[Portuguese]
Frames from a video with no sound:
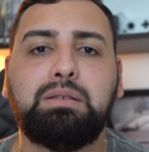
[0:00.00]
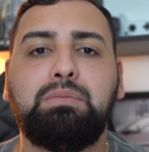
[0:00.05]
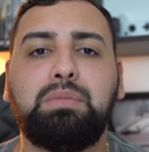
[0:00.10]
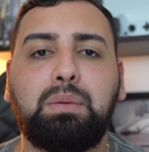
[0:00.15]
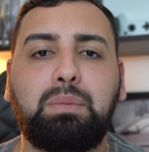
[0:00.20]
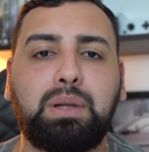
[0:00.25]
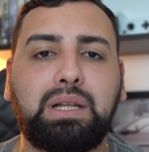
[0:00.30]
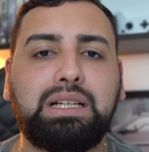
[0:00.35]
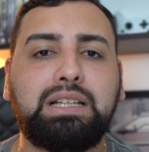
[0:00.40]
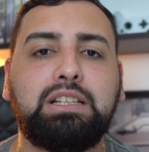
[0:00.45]

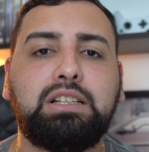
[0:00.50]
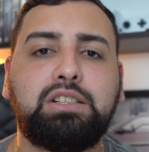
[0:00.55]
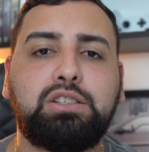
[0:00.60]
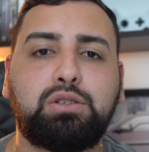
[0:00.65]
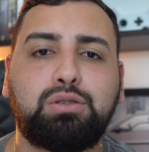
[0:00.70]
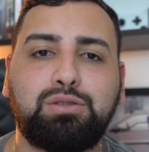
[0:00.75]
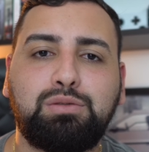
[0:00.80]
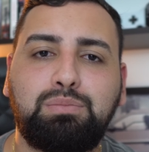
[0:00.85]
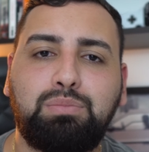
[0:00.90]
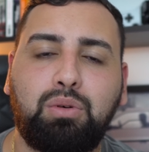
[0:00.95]
minha planilha de
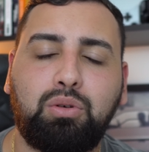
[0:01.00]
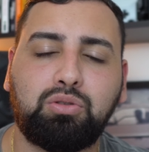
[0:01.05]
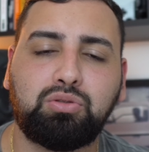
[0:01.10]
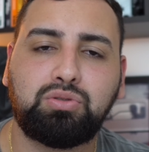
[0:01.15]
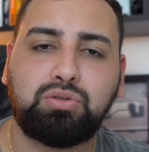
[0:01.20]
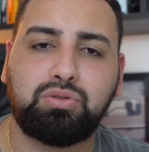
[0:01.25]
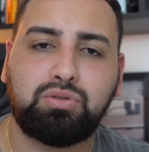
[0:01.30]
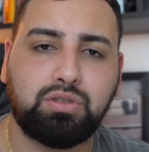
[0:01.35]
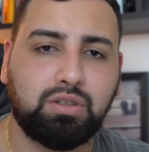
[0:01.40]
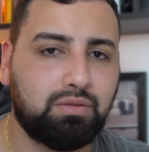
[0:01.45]
cupons
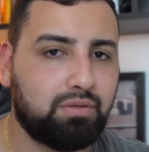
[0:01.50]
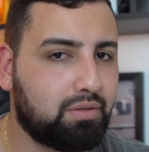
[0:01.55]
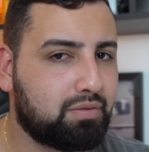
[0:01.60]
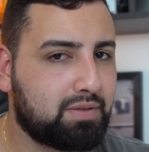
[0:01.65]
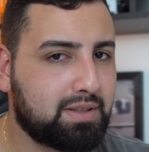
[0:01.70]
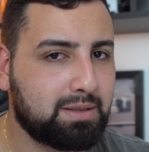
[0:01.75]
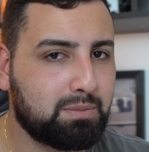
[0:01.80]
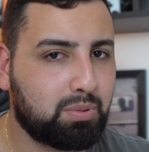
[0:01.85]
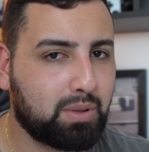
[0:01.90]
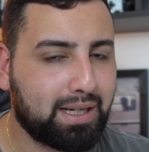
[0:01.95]
eu vou
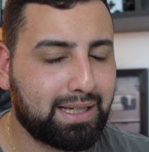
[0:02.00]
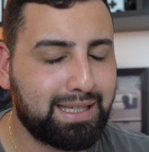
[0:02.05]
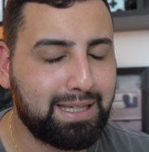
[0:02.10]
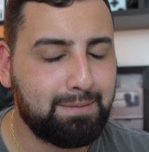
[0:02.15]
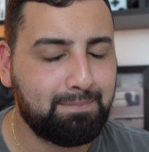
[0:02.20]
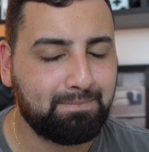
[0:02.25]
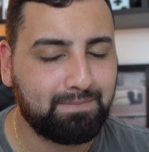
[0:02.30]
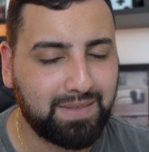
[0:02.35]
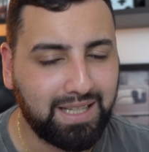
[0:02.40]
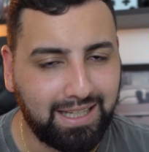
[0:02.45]
ficando por
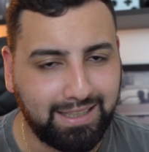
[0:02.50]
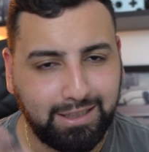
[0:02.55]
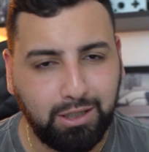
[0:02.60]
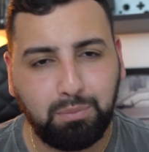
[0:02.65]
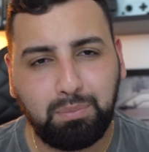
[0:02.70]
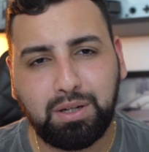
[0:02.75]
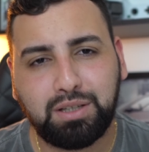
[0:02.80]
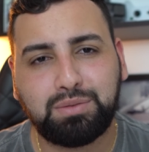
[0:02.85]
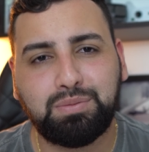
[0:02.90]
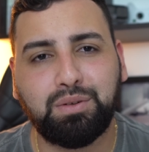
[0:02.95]
aqui. Até
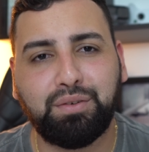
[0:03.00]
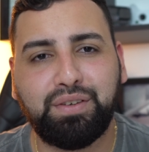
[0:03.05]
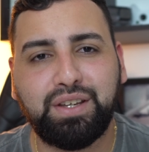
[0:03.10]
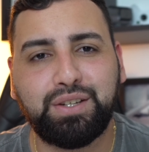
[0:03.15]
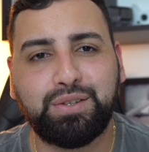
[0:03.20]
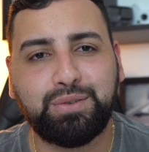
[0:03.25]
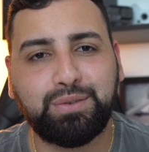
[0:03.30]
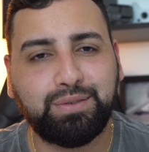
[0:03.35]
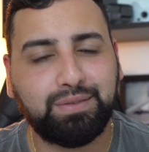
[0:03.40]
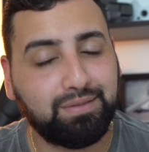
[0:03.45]
o próximo
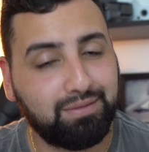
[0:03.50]
vídeo.